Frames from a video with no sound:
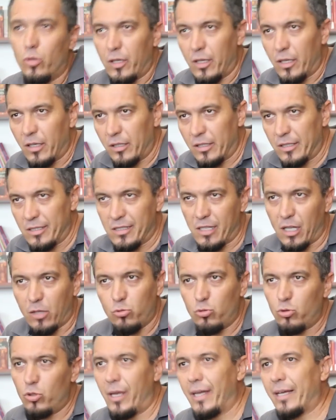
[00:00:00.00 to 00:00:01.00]

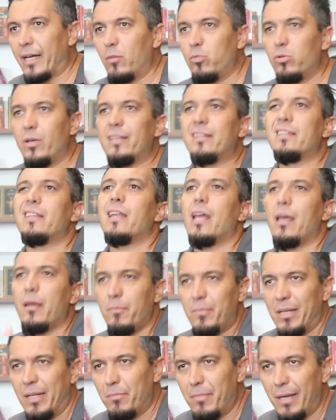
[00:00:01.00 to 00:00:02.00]
Hristiyan dünyaya kabul
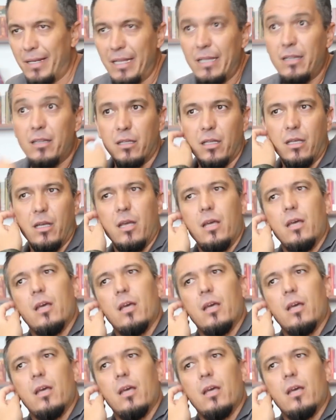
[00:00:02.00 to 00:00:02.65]
ettirebilmenin